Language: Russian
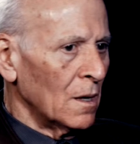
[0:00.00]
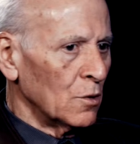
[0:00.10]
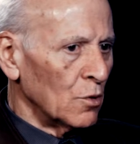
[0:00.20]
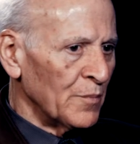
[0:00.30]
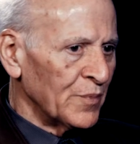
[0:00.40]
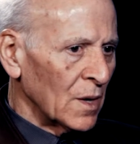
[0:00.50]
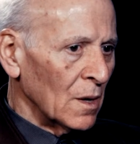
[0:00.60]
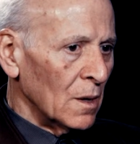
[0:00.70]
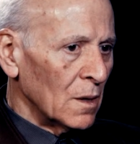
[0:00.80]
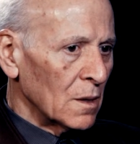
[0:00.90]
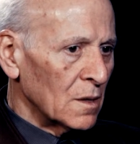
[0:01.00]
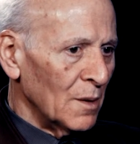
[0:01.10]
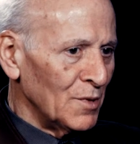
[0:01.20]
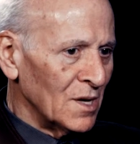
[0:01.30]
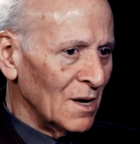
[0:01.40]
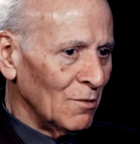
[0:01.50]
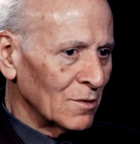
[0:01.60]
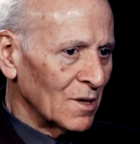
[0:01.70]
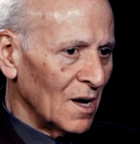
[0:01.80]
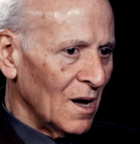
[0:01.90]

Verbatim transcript: но для меня вот